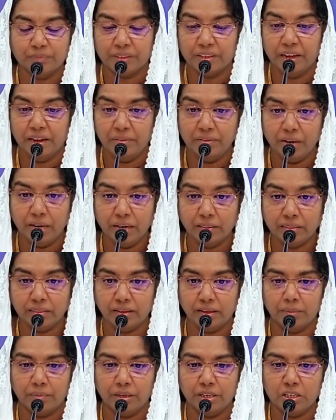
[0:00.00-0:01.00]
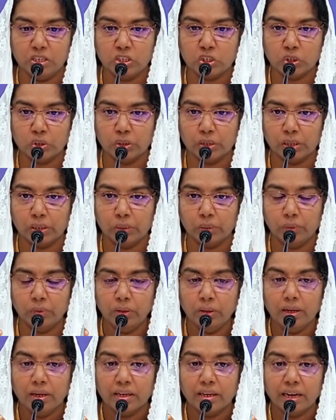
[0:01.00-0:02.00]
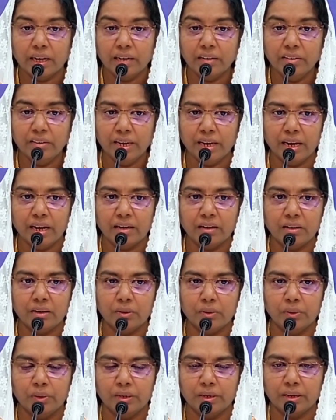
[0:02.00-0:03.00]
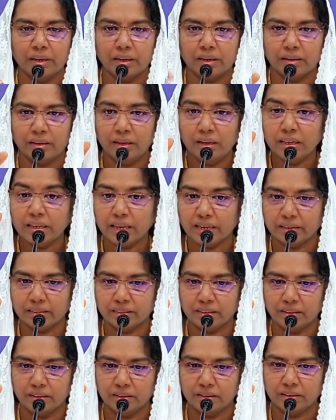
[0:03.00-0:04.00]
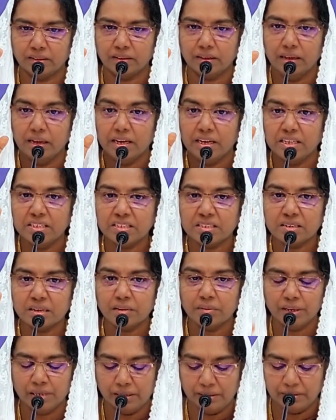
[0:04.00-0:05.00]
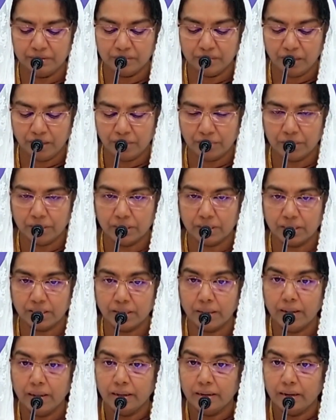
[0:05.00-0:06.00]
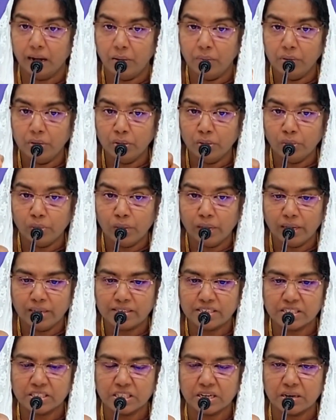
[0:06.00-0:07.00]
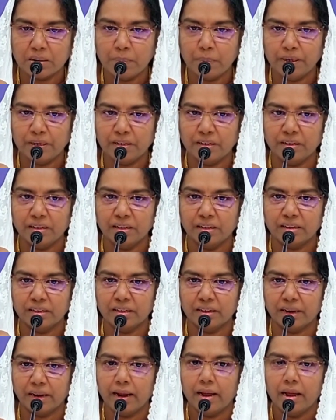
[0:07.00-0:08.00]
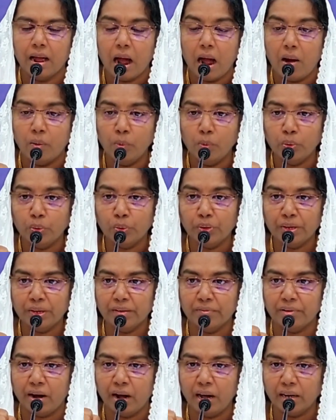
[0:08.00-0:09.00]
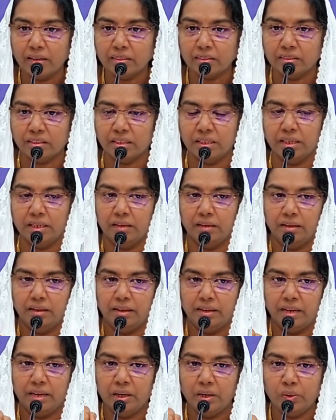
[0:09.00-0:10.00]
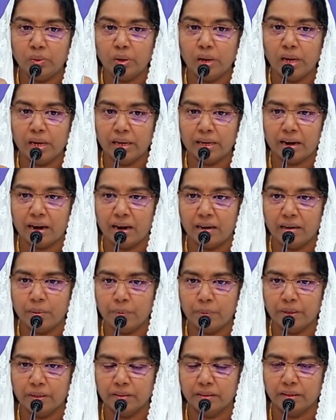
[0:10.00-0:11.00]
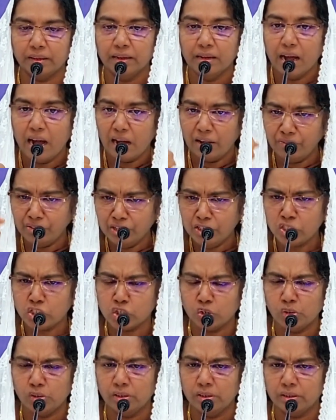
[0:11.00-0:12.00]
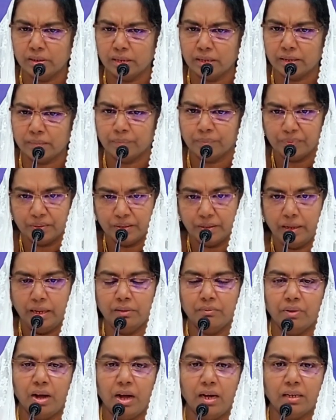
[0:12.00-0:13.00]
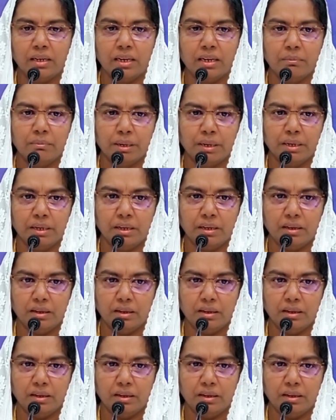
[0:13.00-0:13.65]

என் வார்த்தை அப்படின்னு சொன்னாலும் கனம் யாருக்கு கொடுக்குறாருன்னா கர்த்தருக்கு இஸ்ரவேலின் தேவனுக்கு நான் அவருக்குள்ளால ஸ்திரப்பட்டு நிற்கிறேன் அவருடைய வார்த்தை எனக்குள்ளால காணப்படுது அவர் சொல்லுகிறார் என் வாக்கின்படி